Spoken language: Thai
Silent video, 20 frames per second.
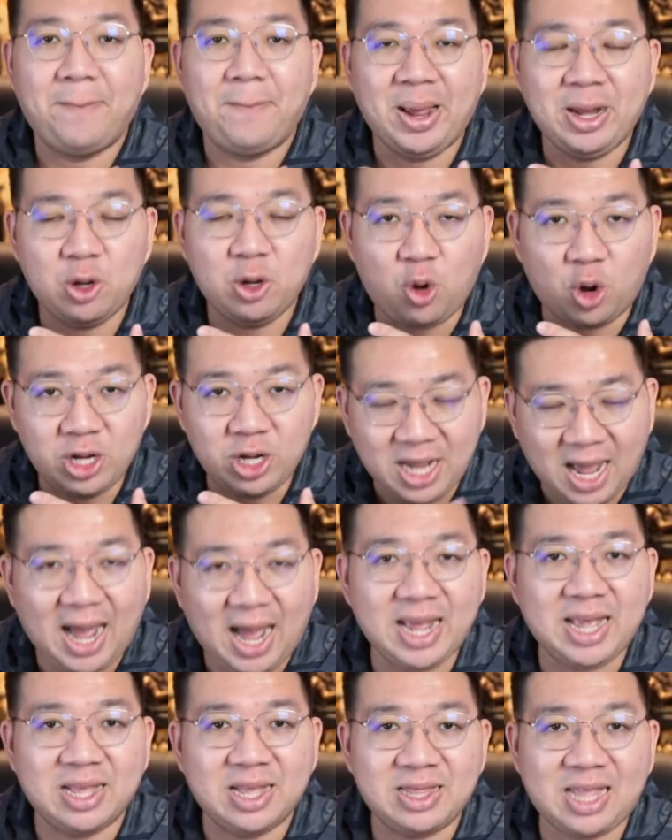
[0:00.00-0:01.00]
เป็นคนไท
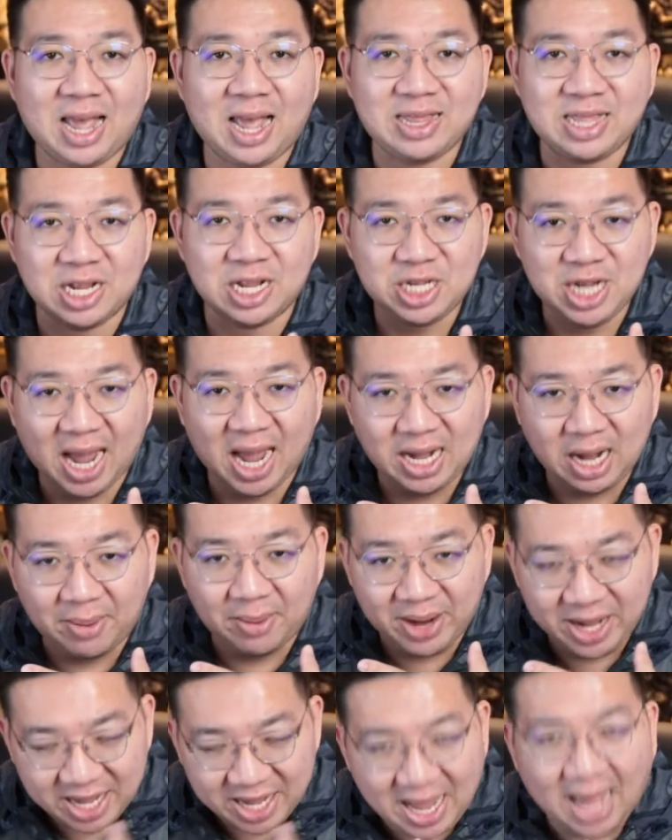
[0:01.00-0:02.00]
ยแต่สัญชาติ
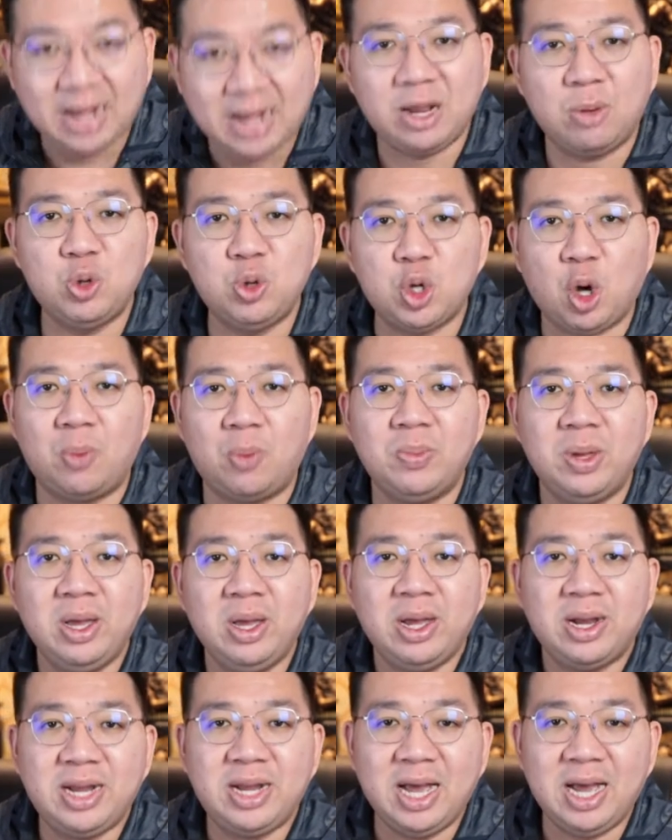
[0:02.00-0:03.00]
อเมริกันท่านผู้ชม
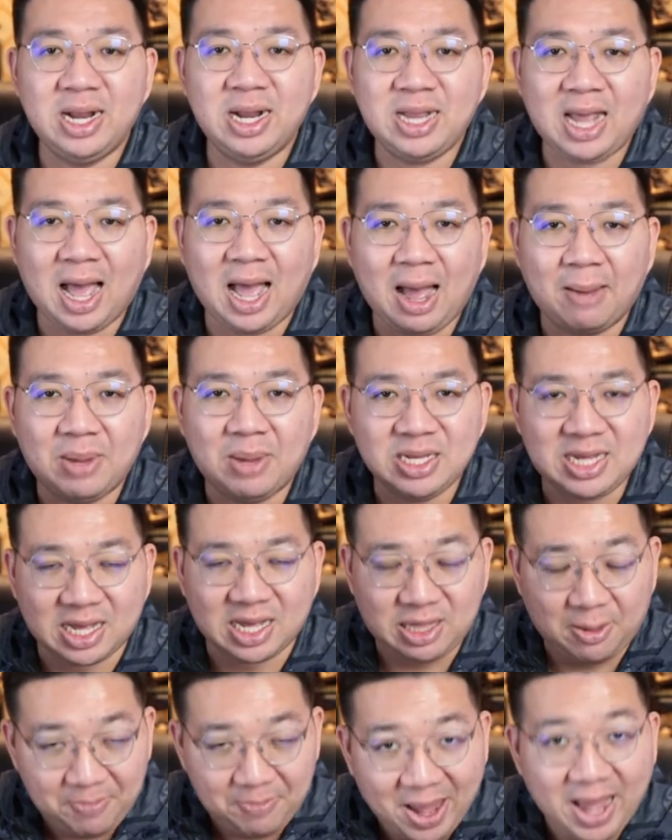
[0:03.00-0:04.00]
เดินทางมาจา
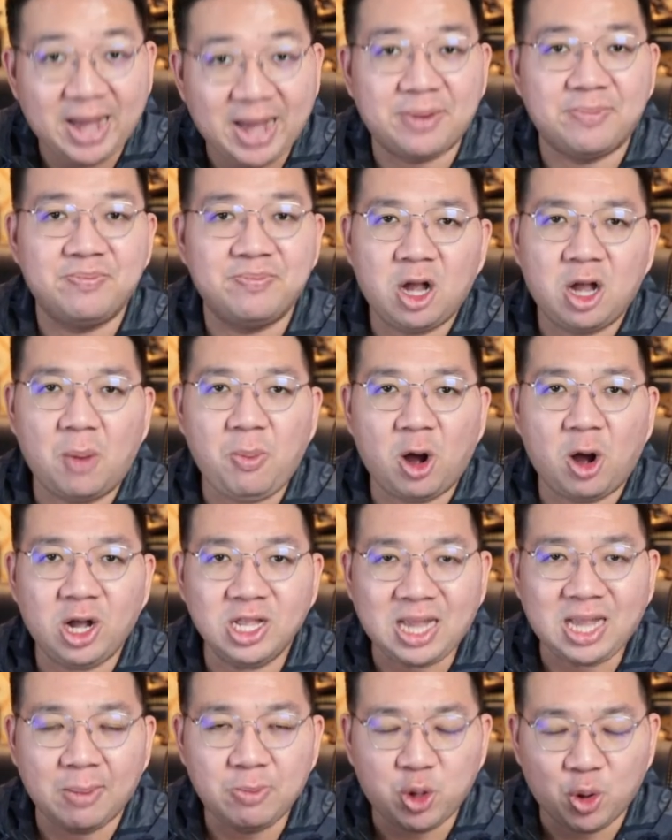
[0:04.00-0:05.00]
กสเปนเขาบอก
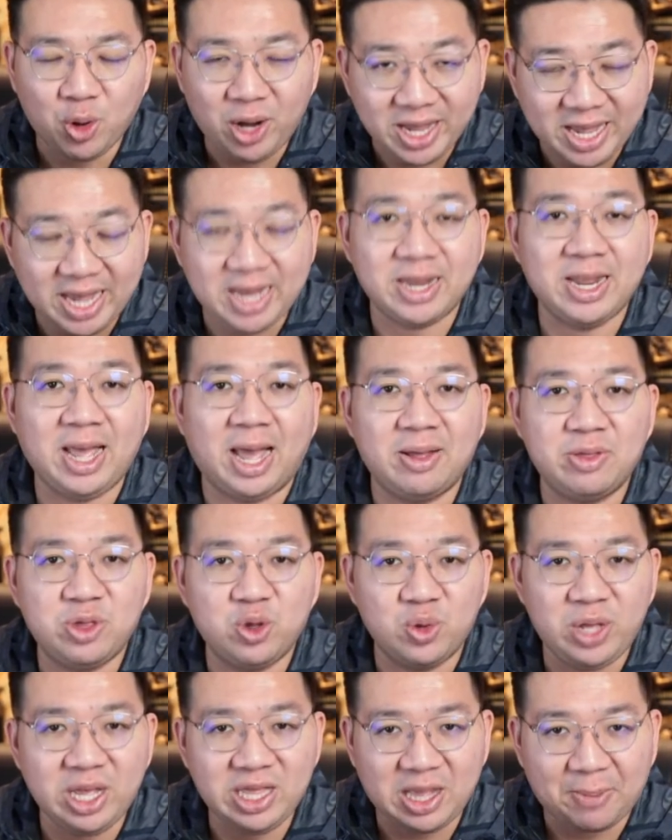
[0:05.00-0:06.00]
เขาทำธุรกิจเนี่ย
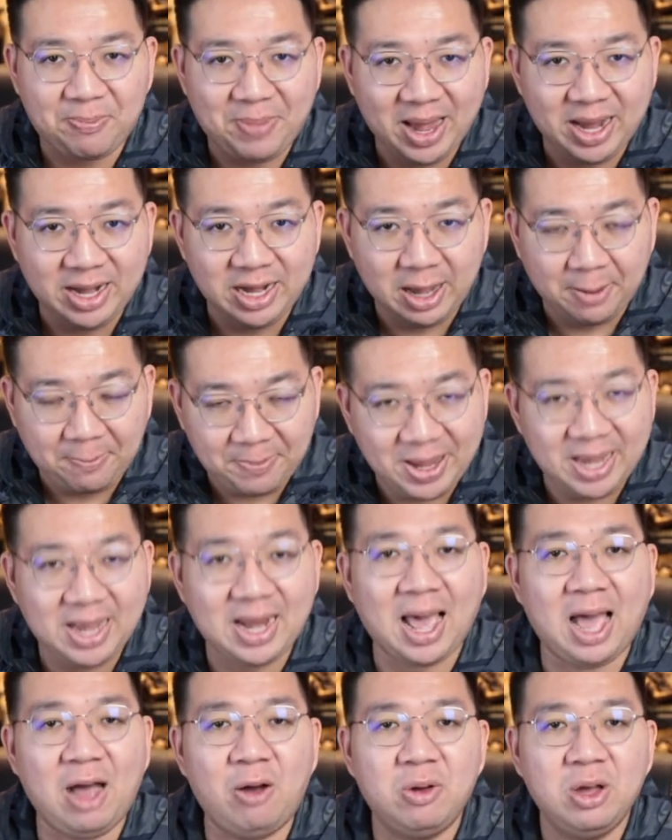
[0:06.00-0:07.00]
อยู่ที่สเปนหนึ่งปี
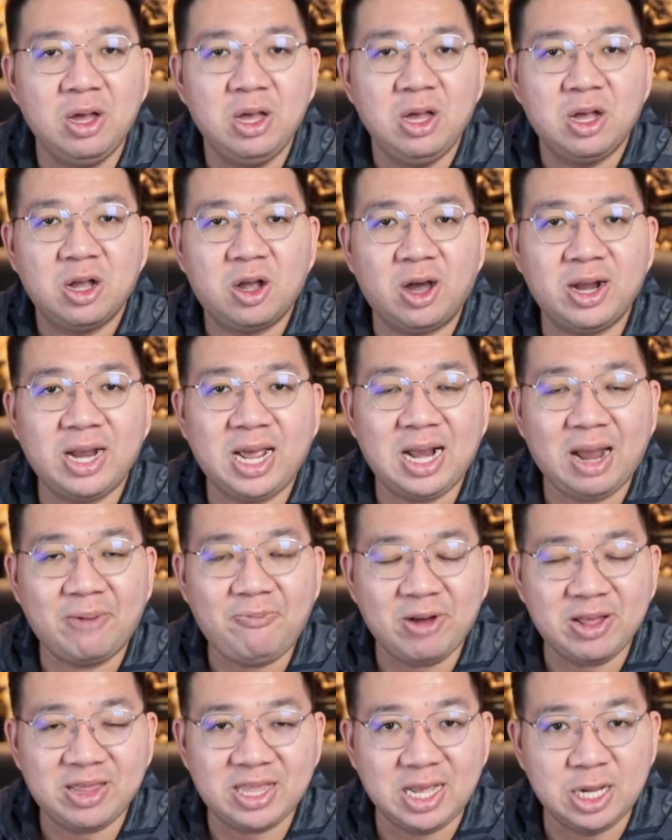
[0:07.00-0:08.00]
แล้วก็ได้รั
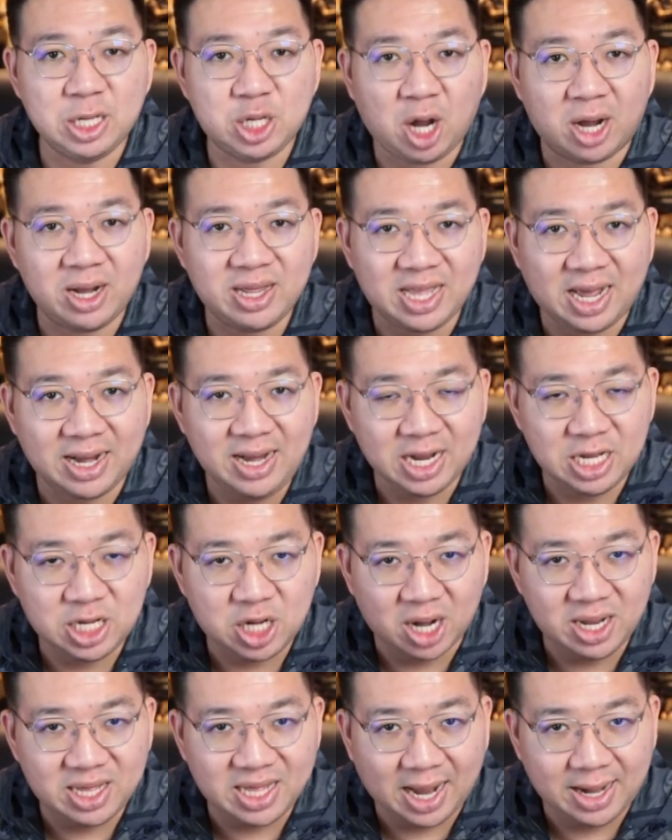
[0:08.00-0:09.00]
บวัคซีนจอห์นสันแอนด์
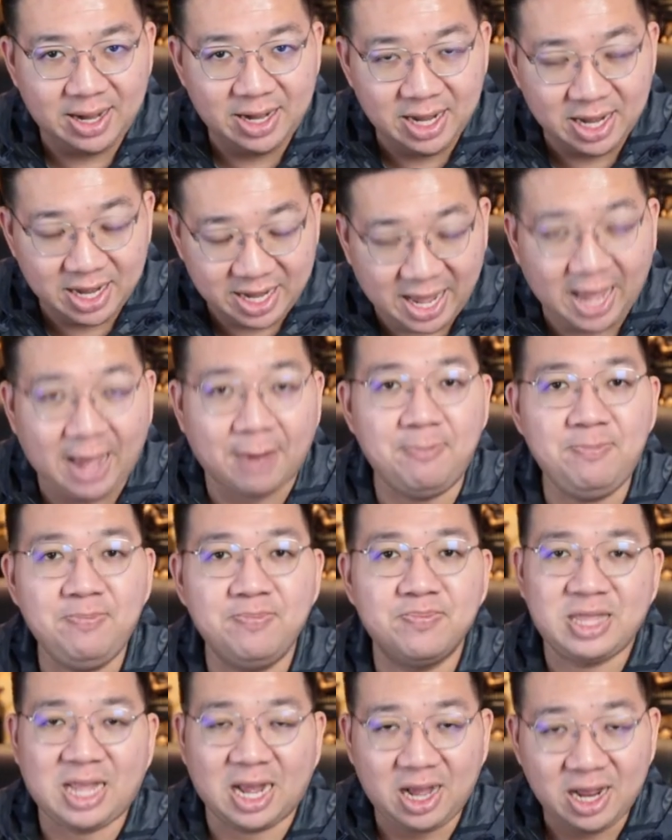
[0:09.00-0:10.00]
จอห์นสันหนึ่งเข็ม
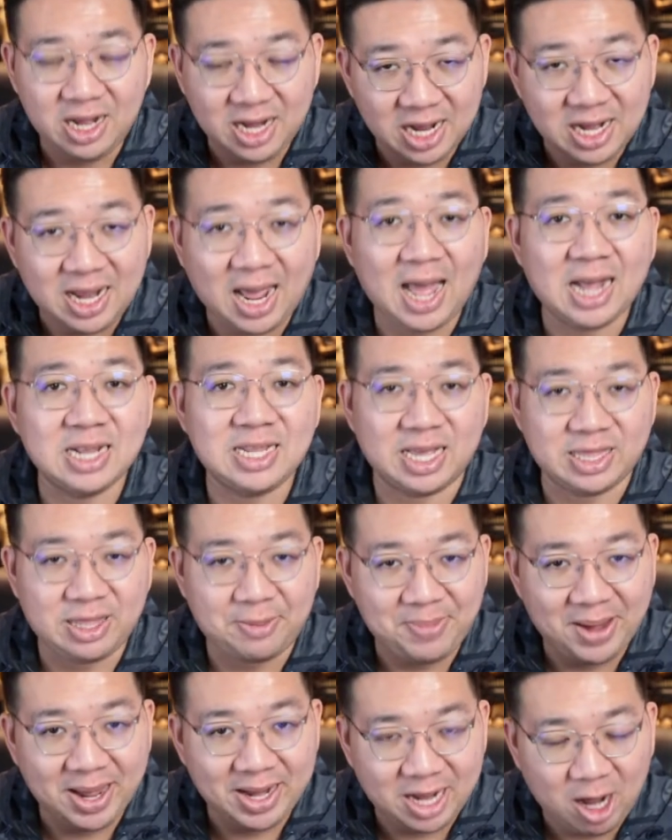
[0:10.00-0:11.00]
แต่ก็เดินทางจาก
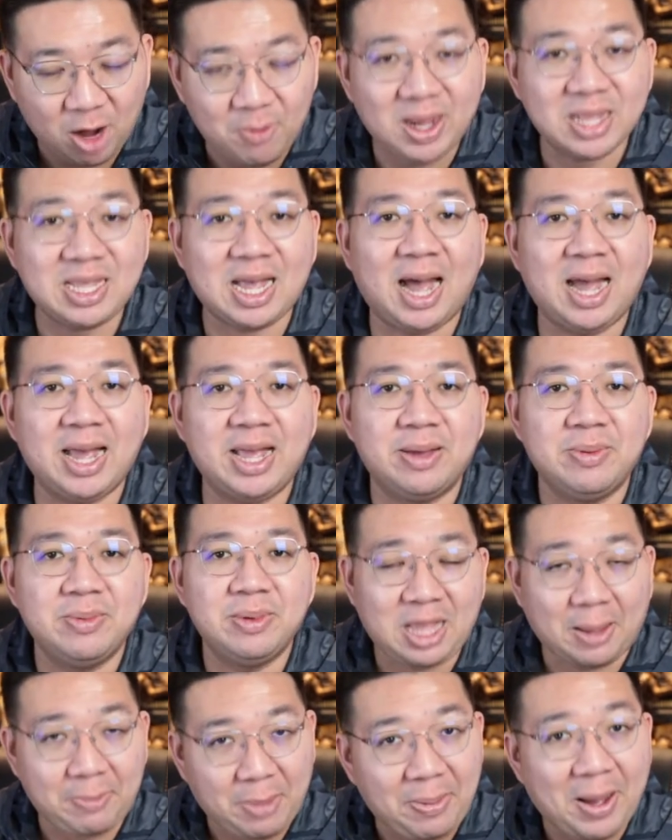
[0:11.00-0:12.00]
สเปนเข้ามาไทย
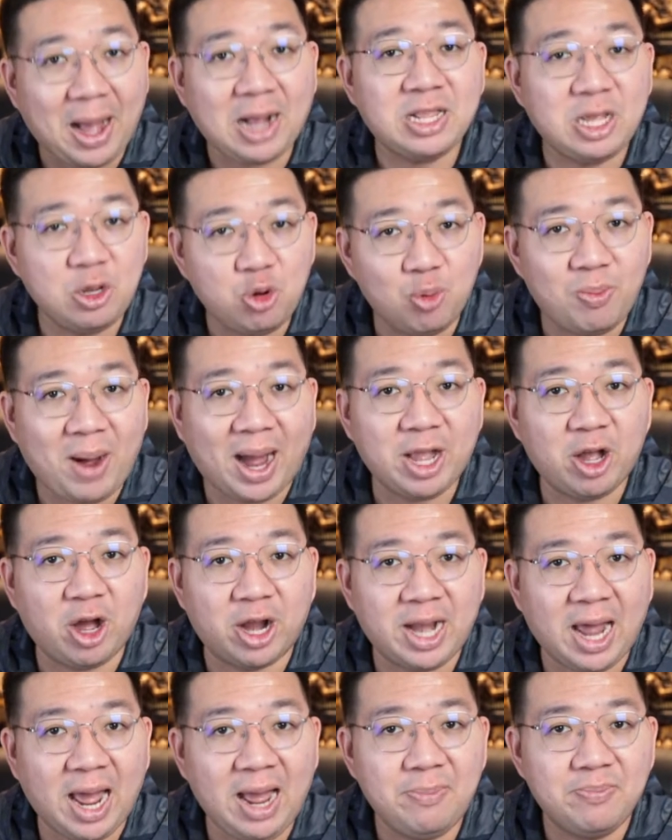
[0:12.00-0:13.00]
แต่ไปพักที่ดูไบ
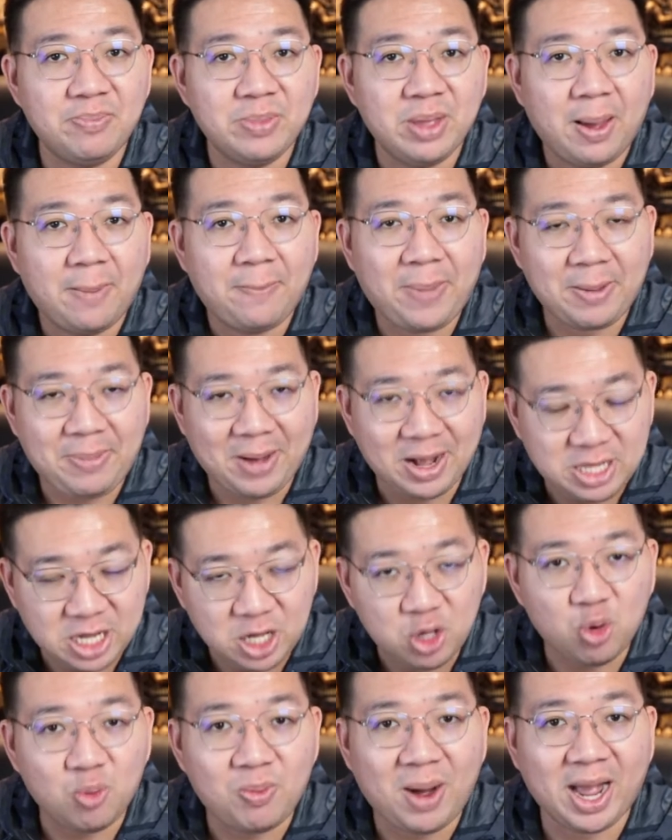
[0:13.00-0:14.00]
ก่อนนะไปพัก
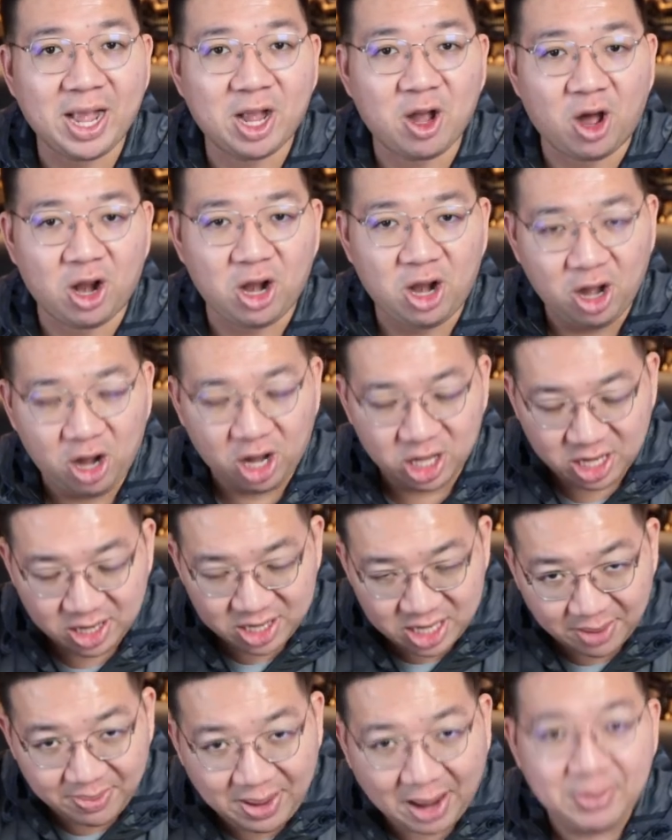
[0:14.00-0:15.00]
ที่ดูไบก่อนแล้วก็ถึ
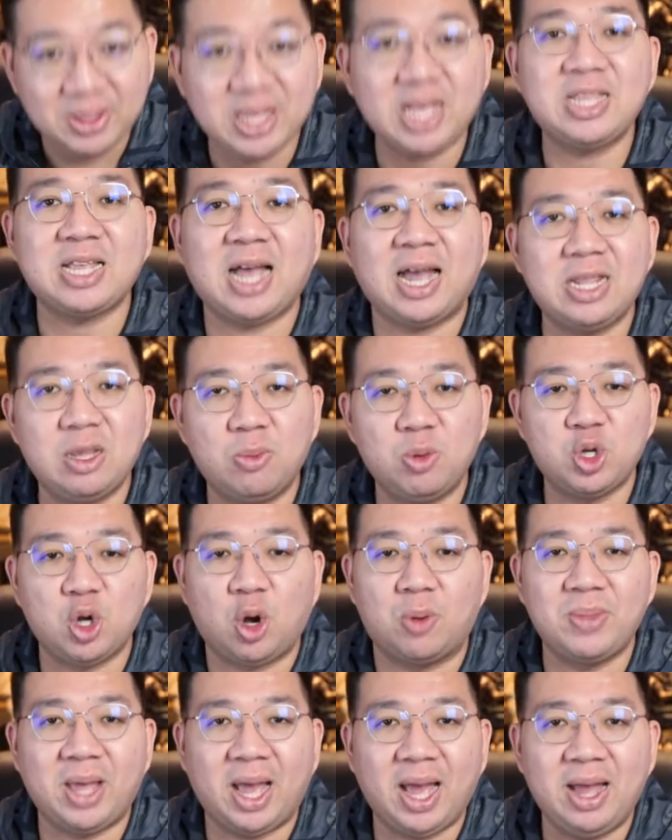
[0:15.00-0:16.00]
งจะมาประเทศไทยท่านผู้ช
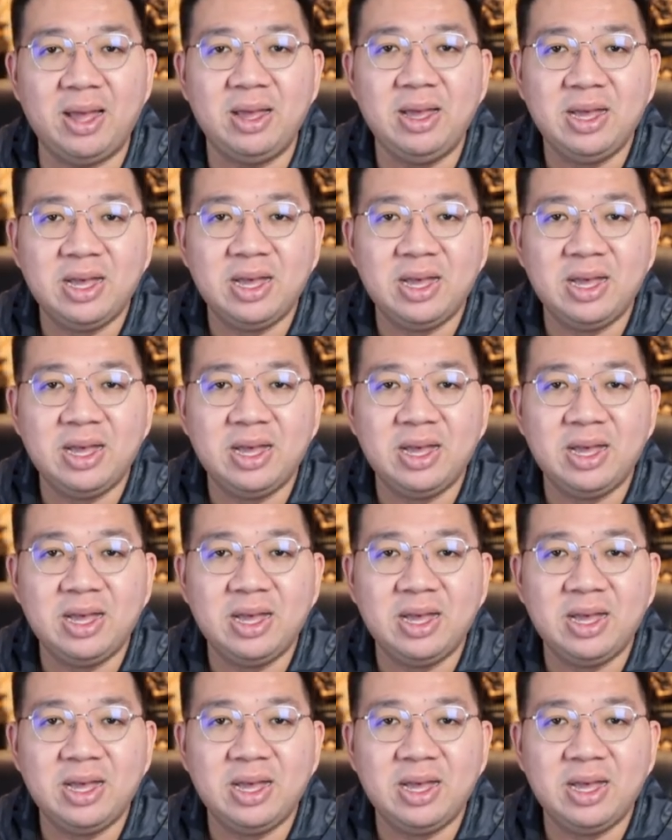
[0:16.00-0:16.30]
มนะฮะ